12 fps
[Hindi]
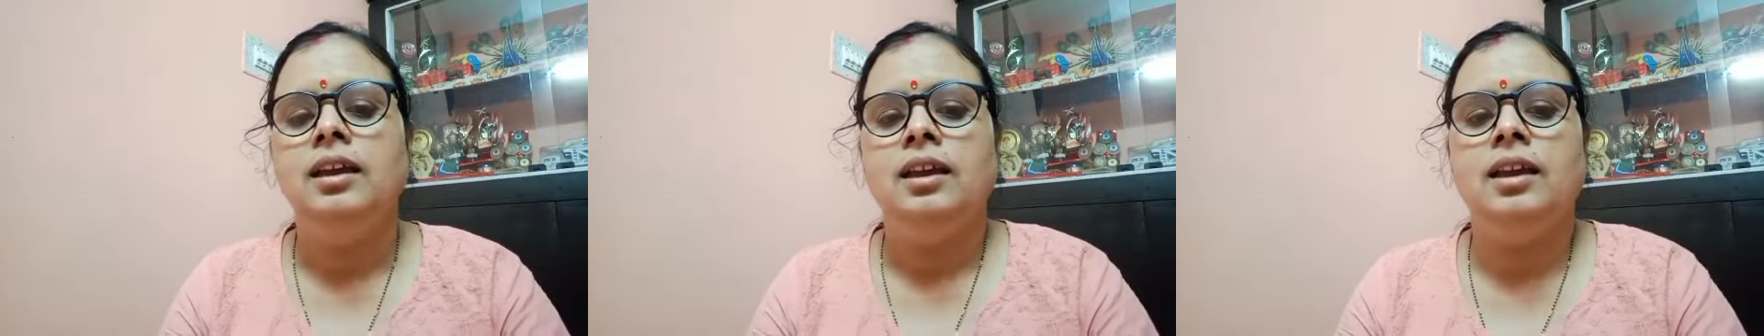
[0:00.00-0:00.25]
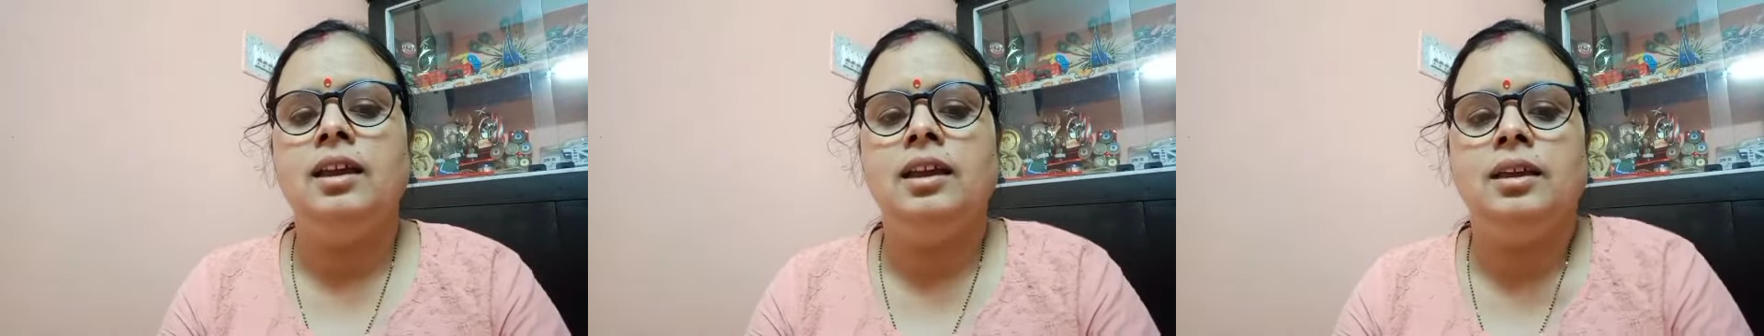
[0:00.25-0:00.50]

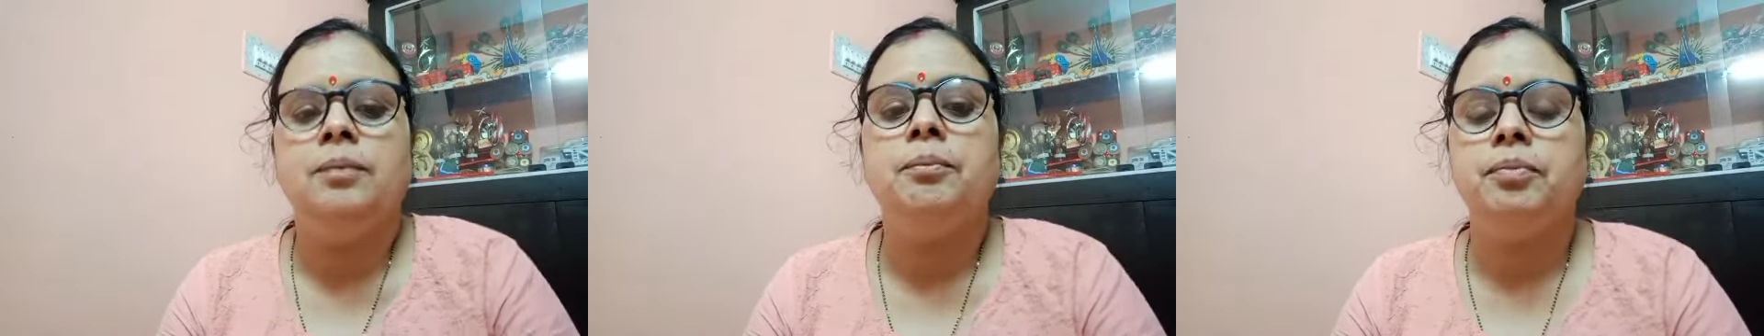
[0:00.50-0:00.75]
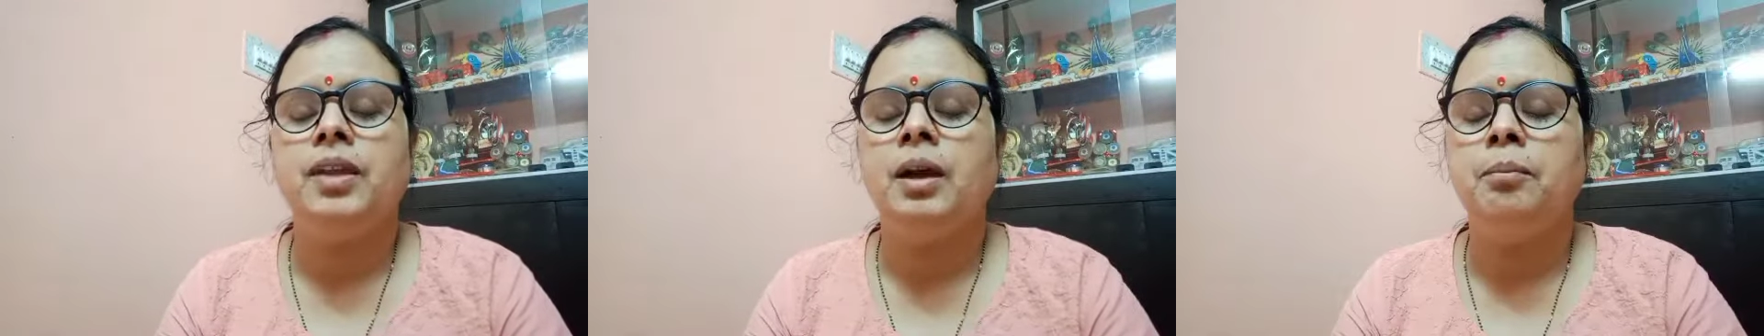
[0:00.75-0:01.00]
ए,
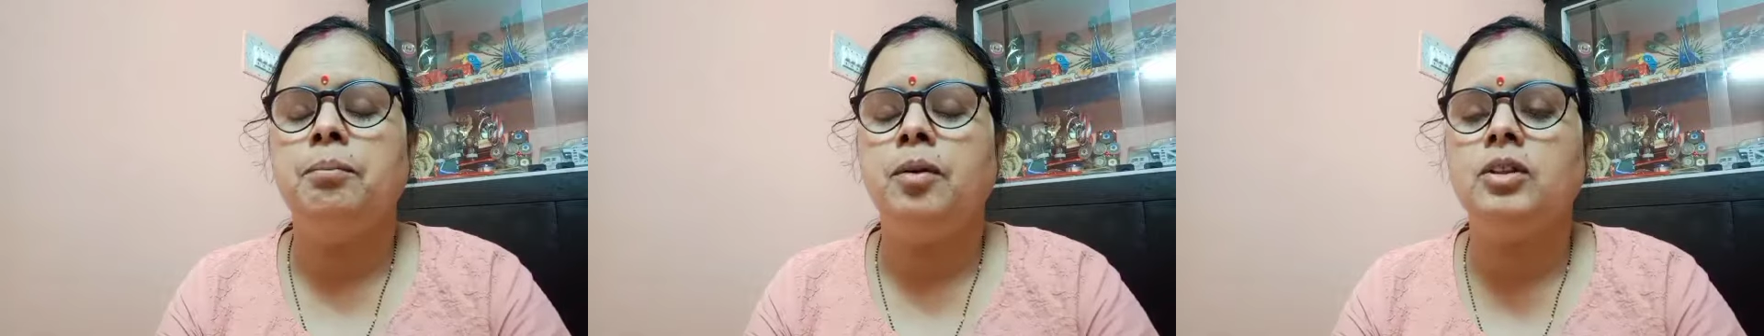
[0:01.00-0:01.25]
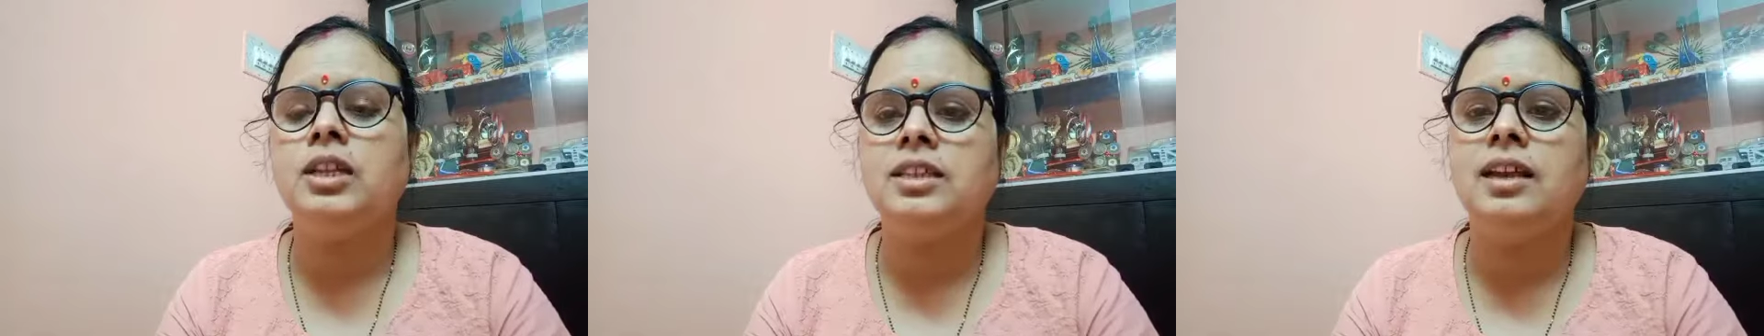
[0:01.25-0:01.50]
हम
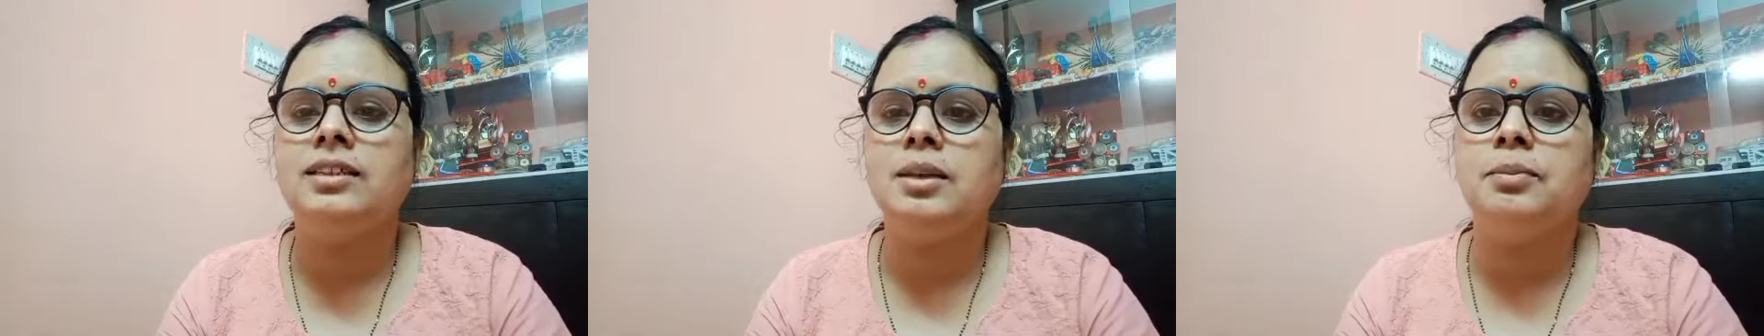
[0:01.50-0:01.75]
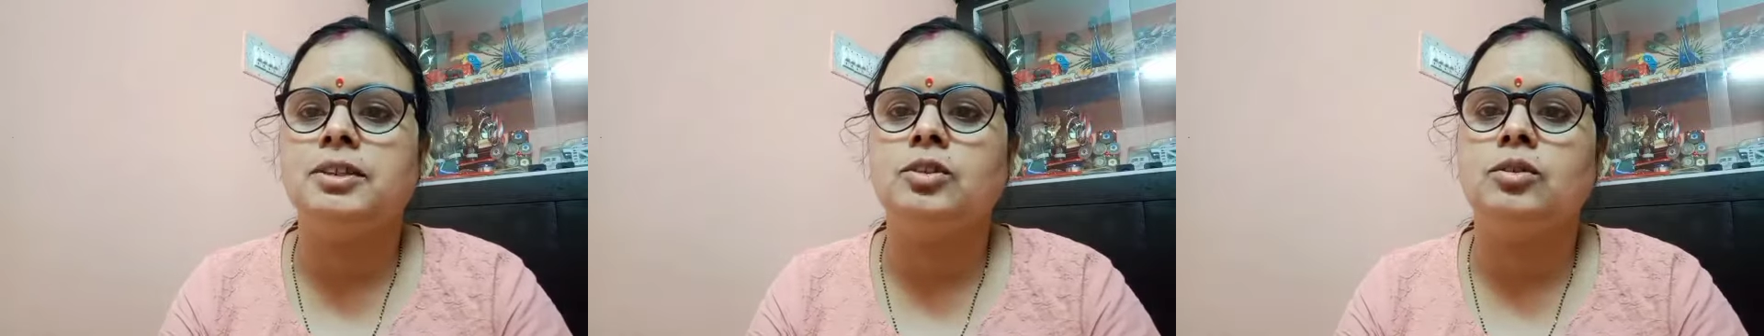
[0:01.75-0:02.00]
बहुत आसानी से
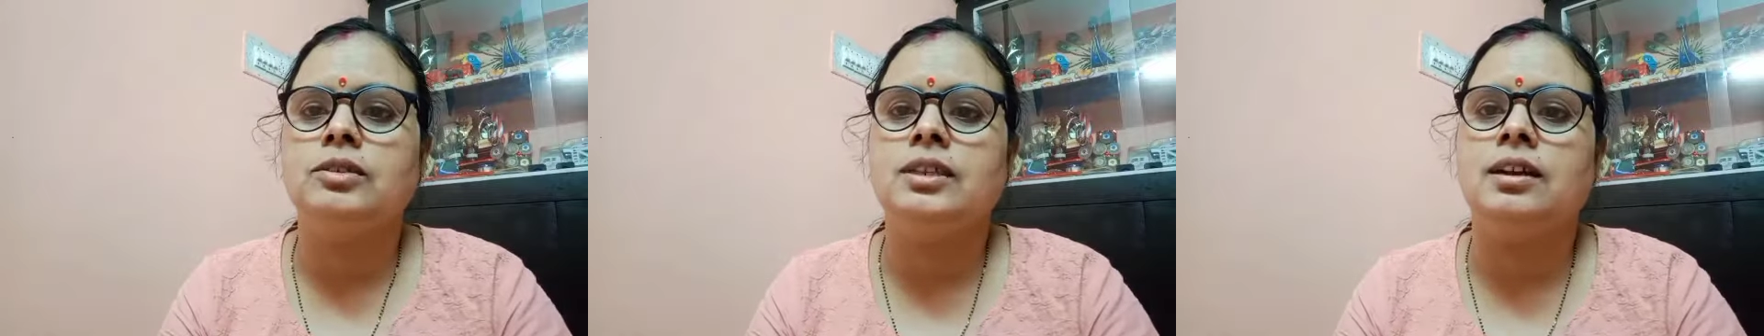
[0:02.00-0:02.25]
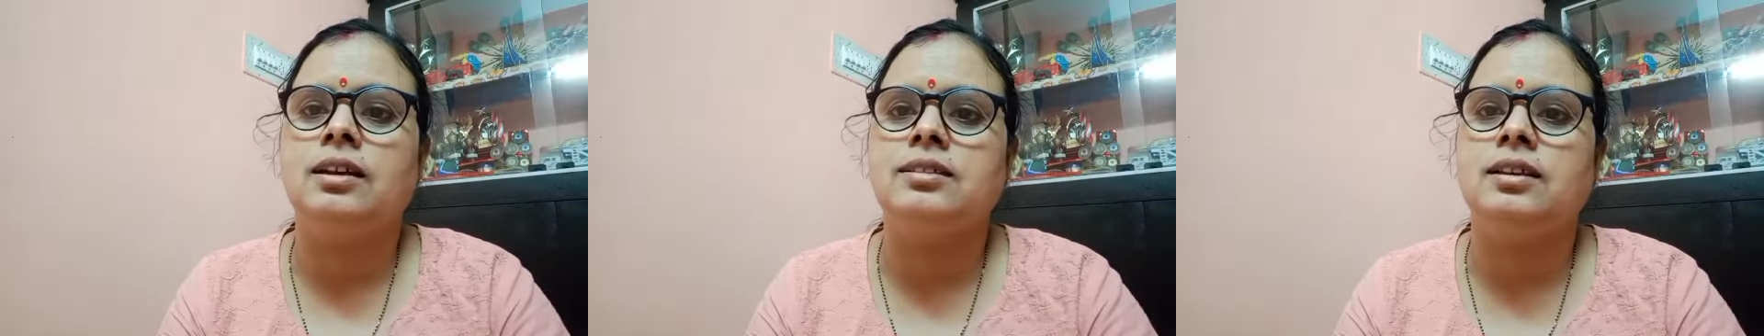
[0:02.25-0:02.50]
बच्चों को
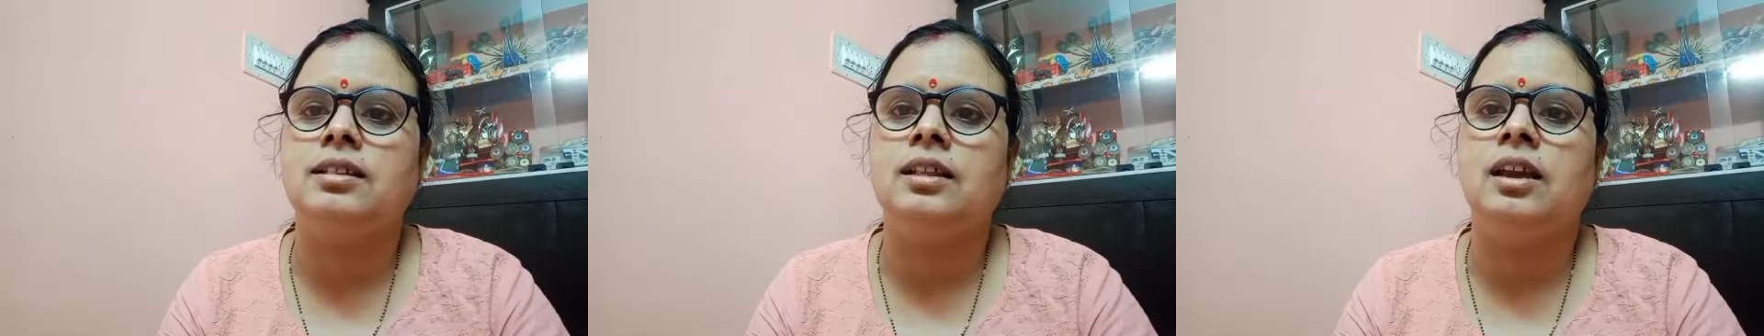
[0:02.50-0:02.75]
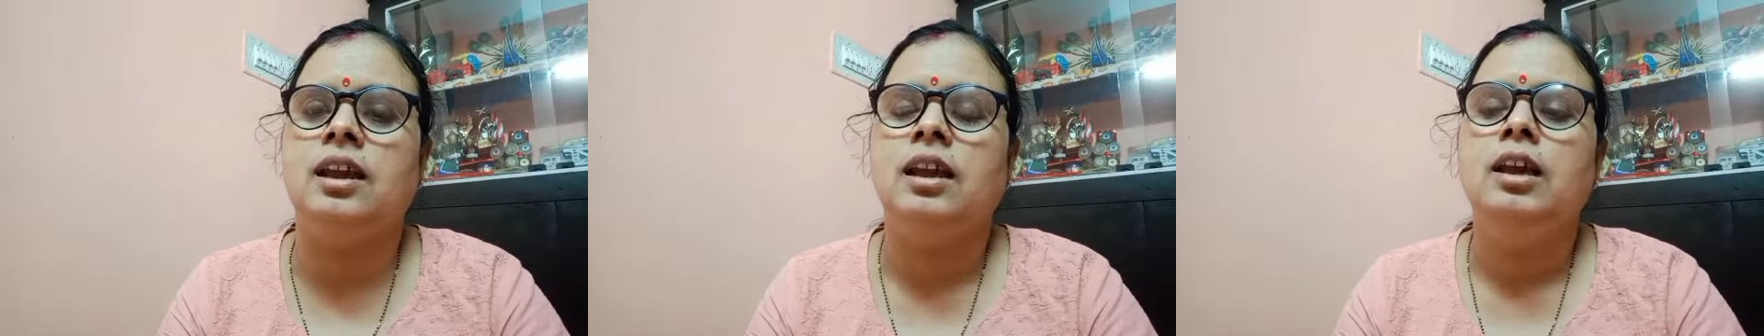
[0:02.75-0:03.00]
सिखा सकते
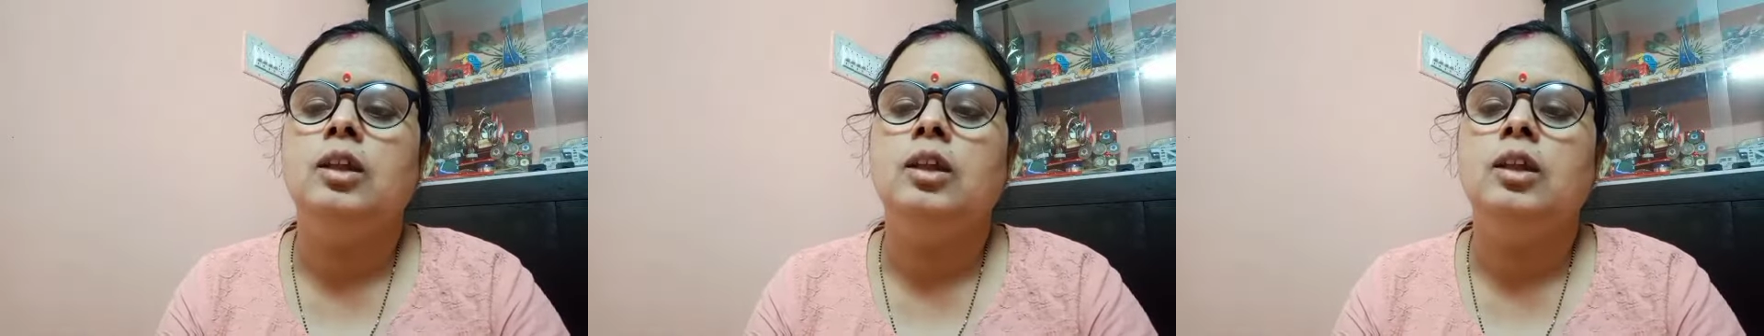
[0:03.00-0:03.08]
हैं